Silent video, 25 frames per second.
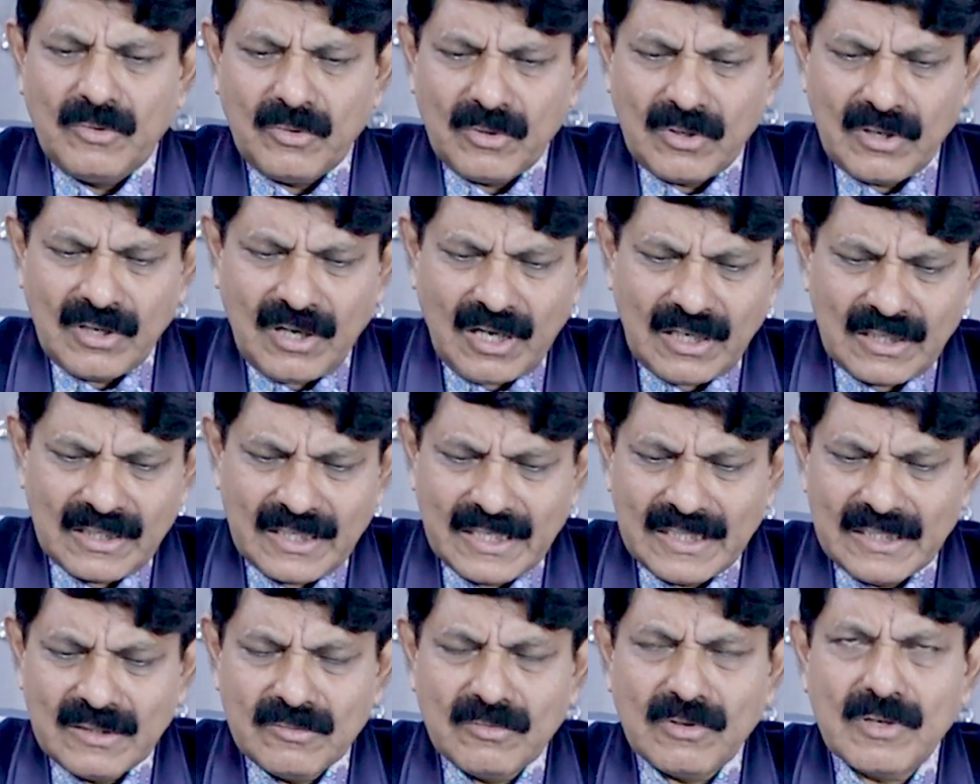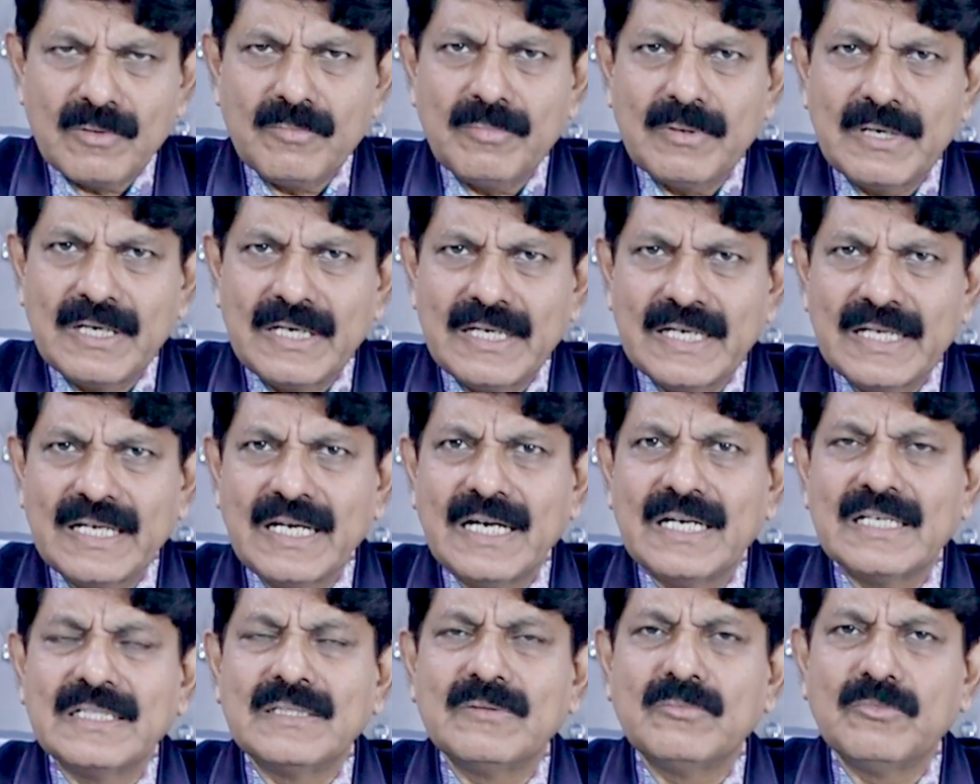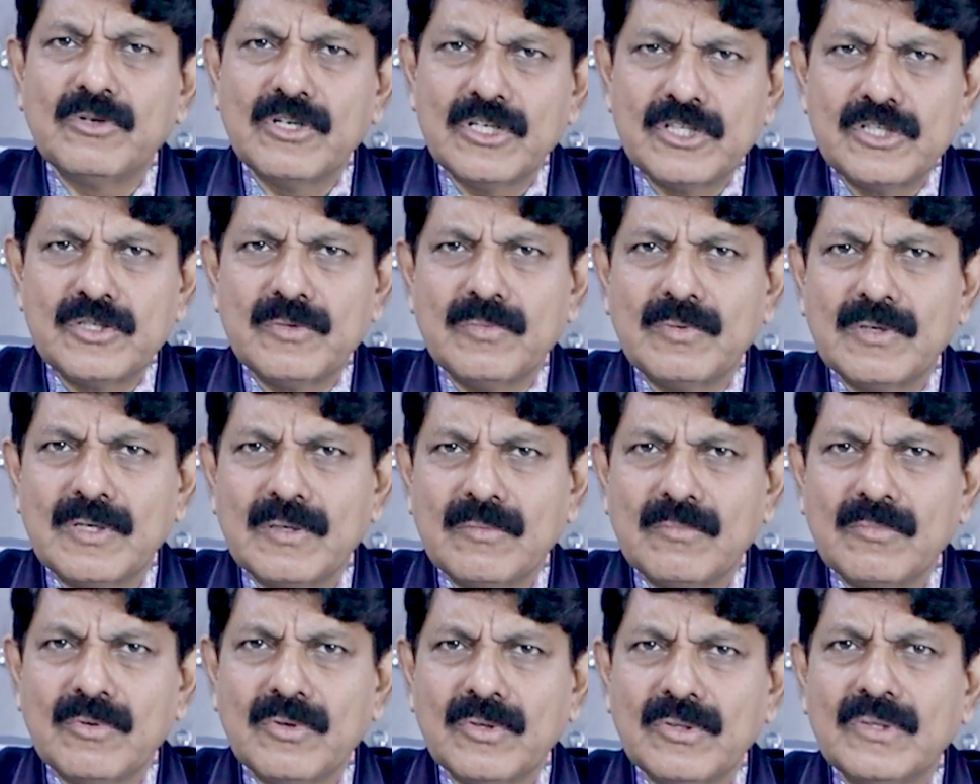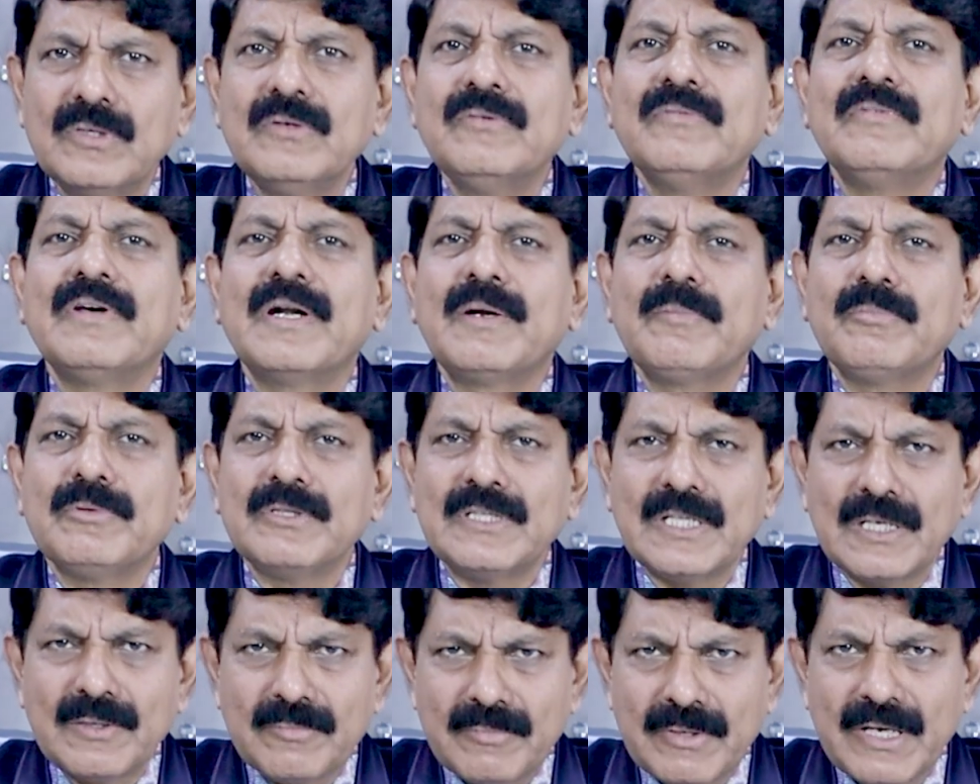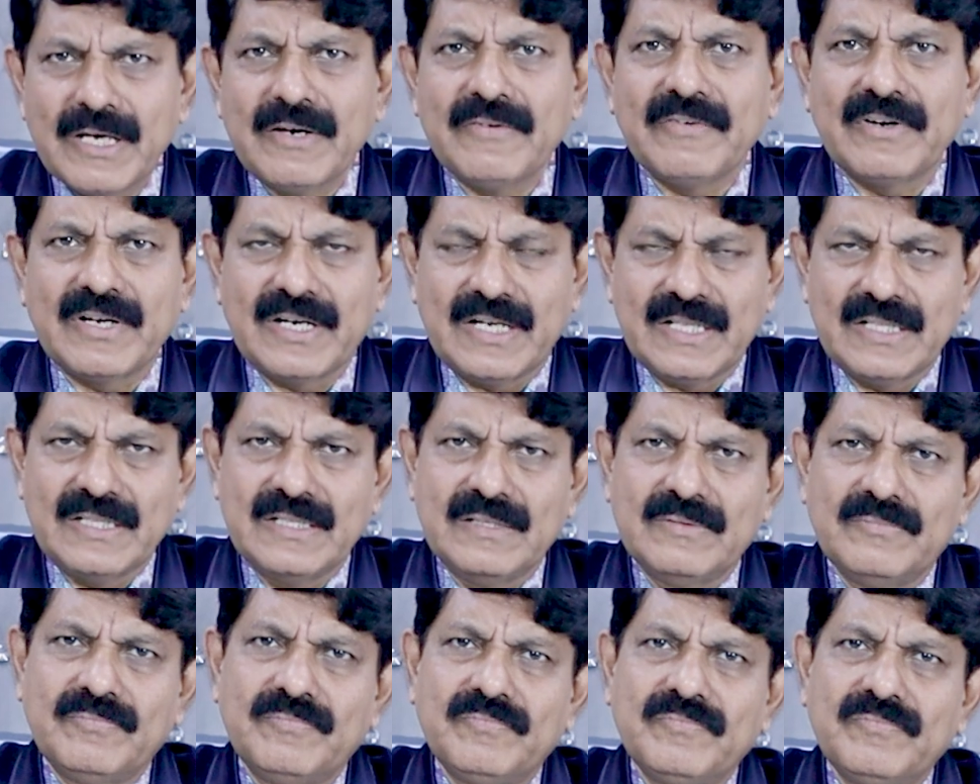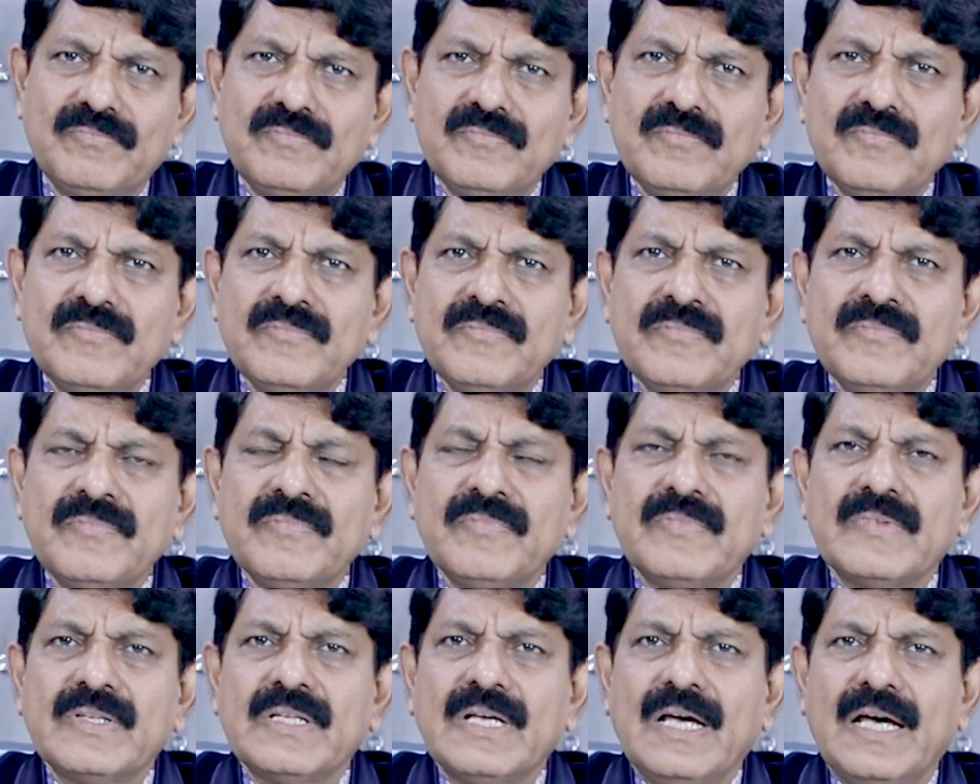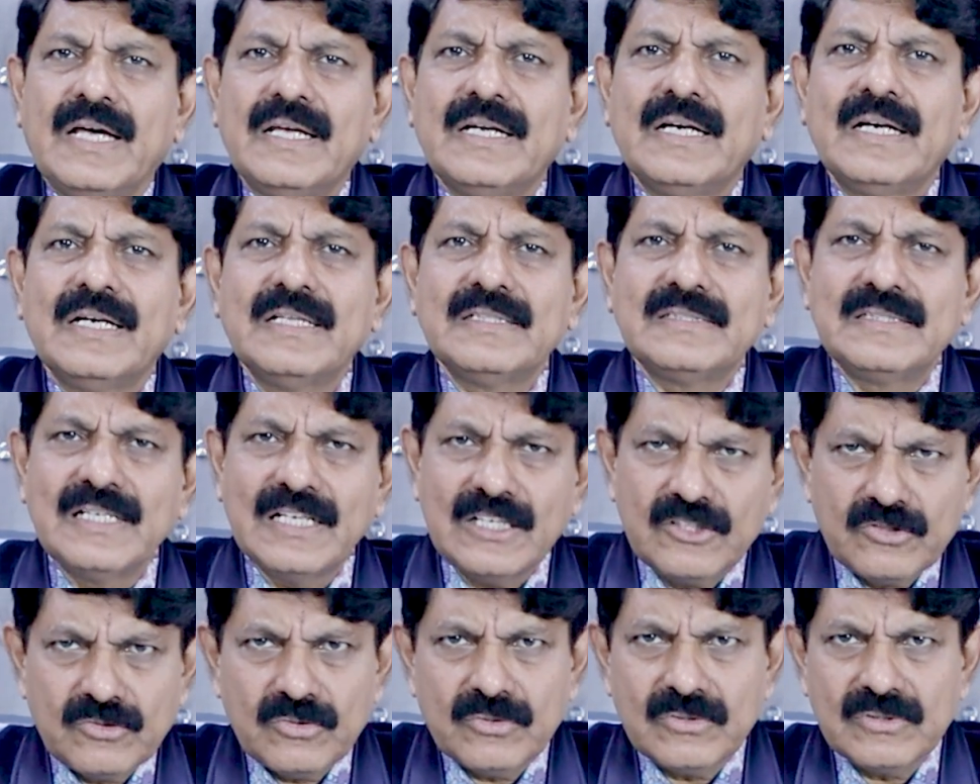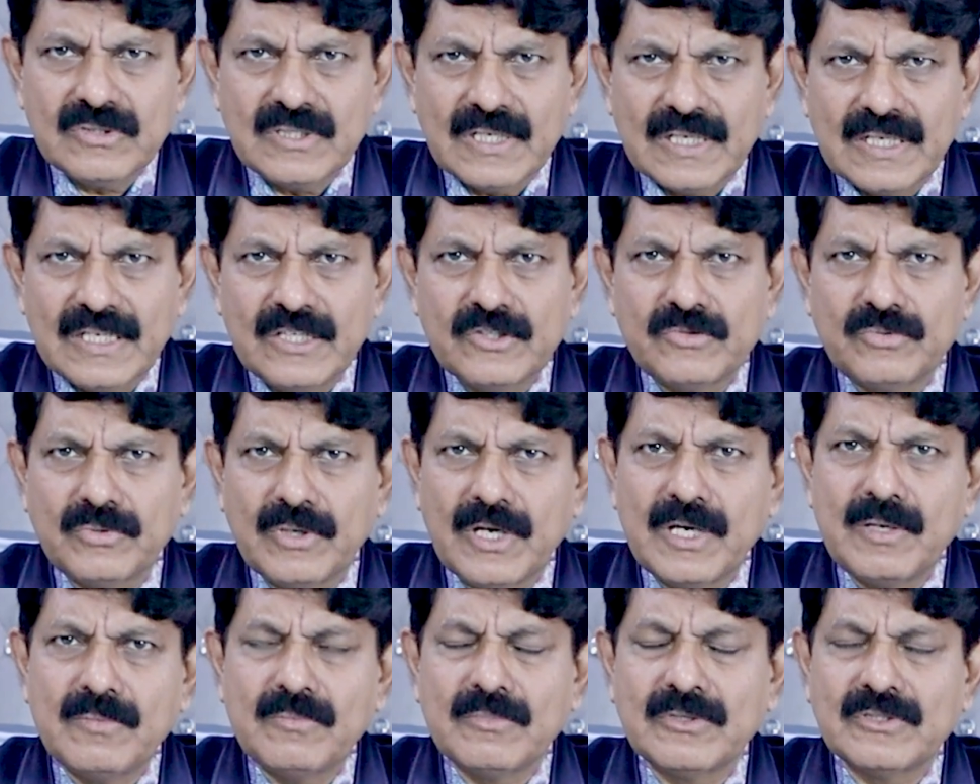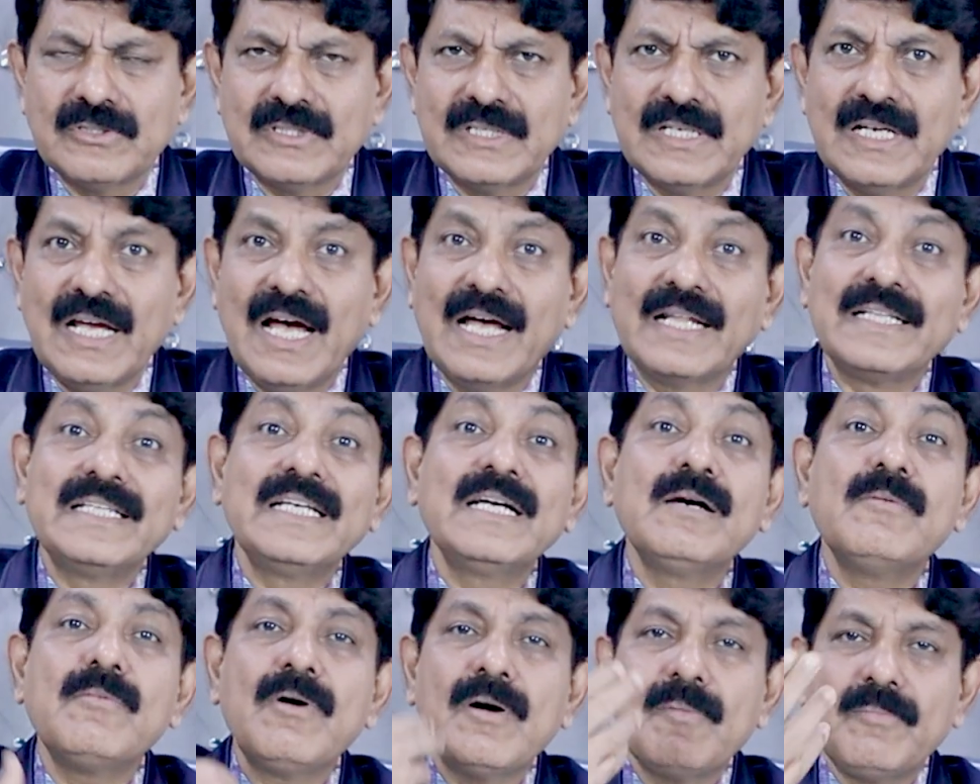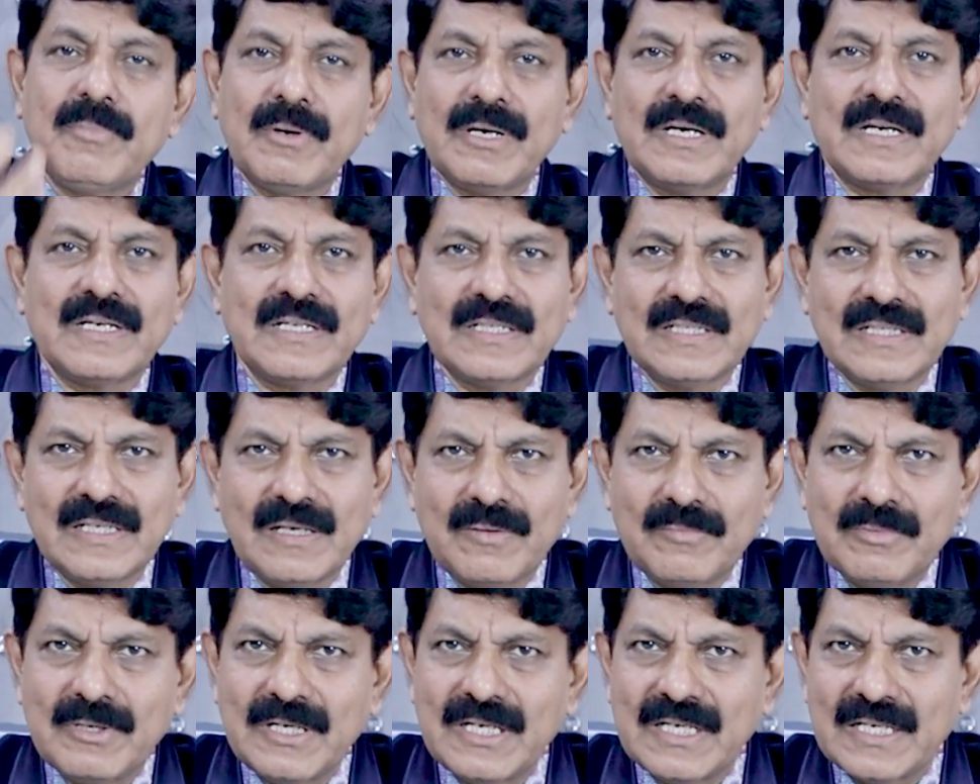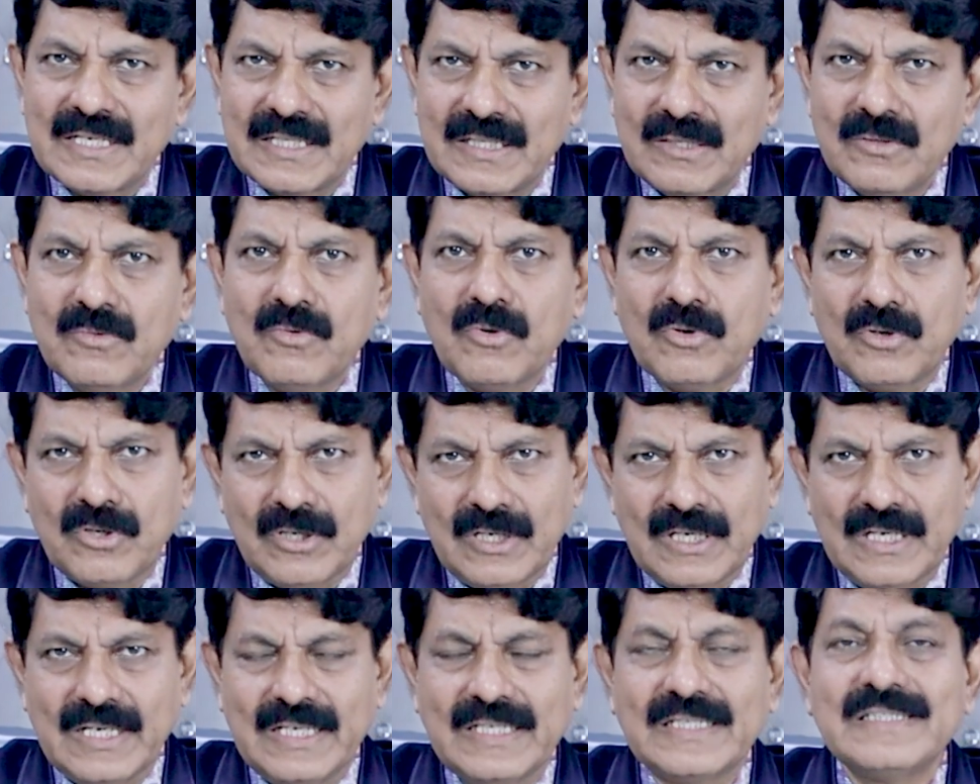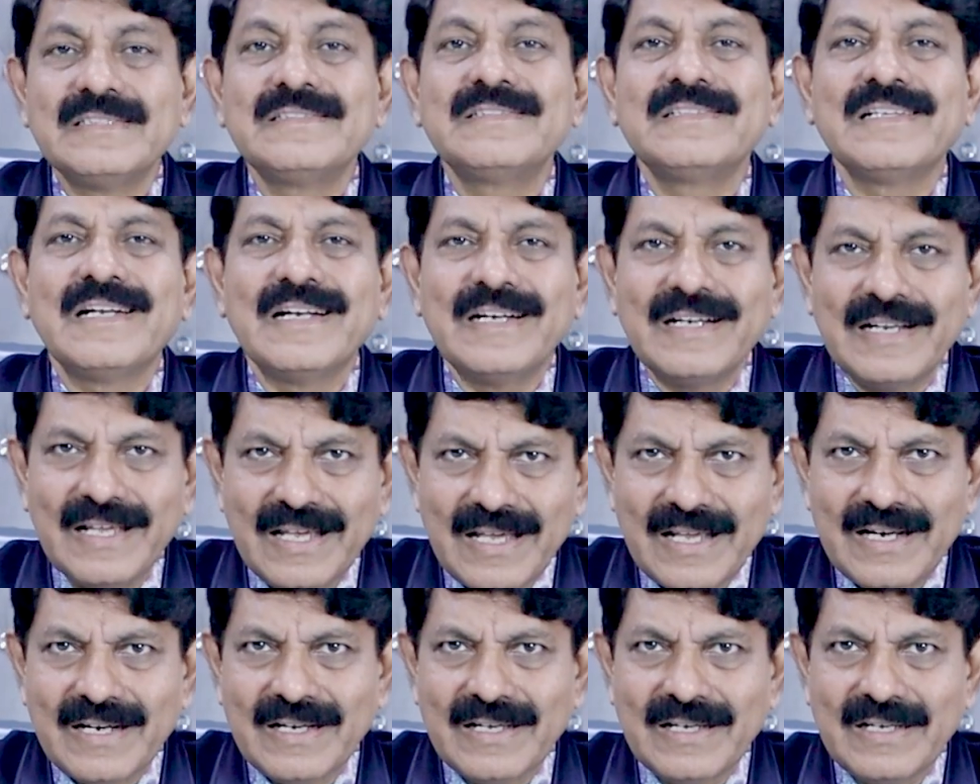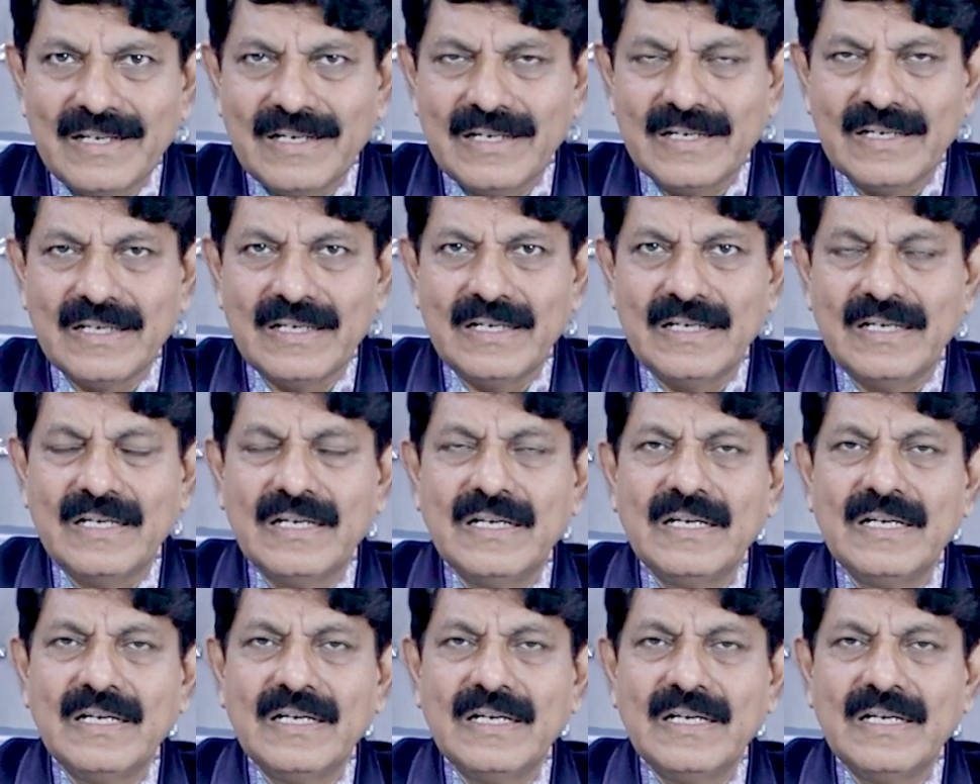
ஒரு நான்கு முறை பண்ணிட்டீங்க அடுத்து முயற்சி பண்ணும்போது விரைப்புத்தன்மையே வராது அதனால் செக்ஸும் சரி சுயன்மும் சரி அதிகமாக பண்ணுறது அப்படின்றது ஒன்றும் இல்லை சில நேரங்களில்